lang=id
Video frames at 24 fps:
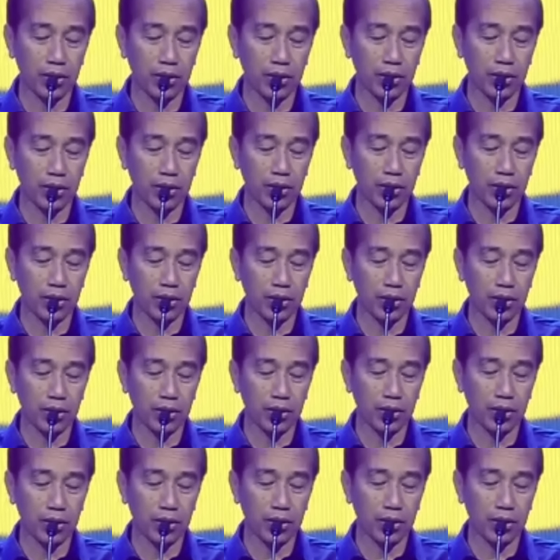bisa
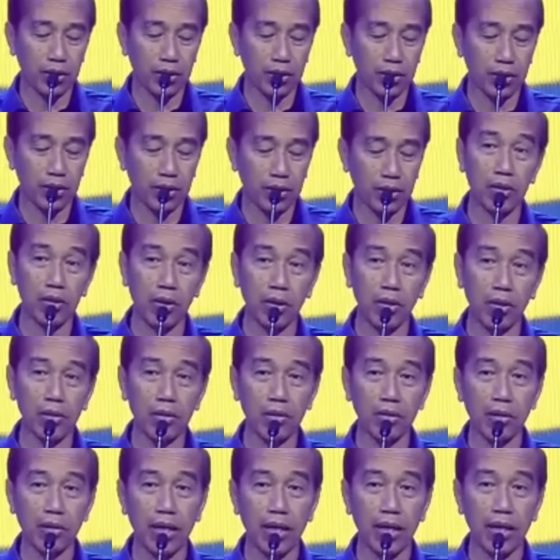bergaya keroncong,
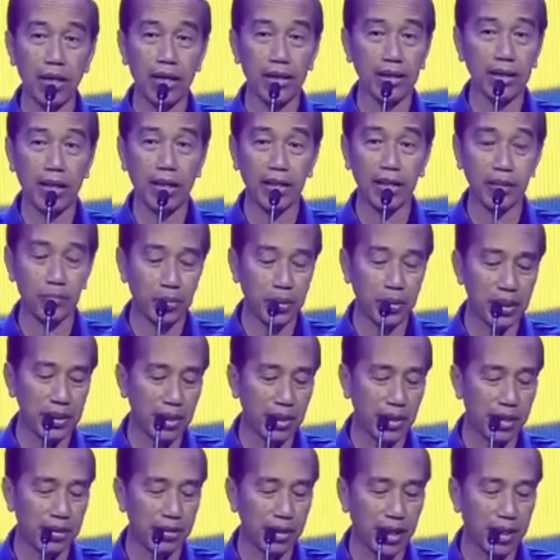R&B, dan
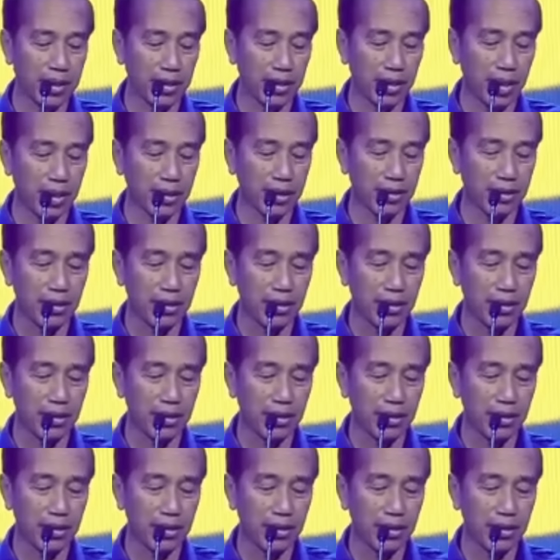lain-lain.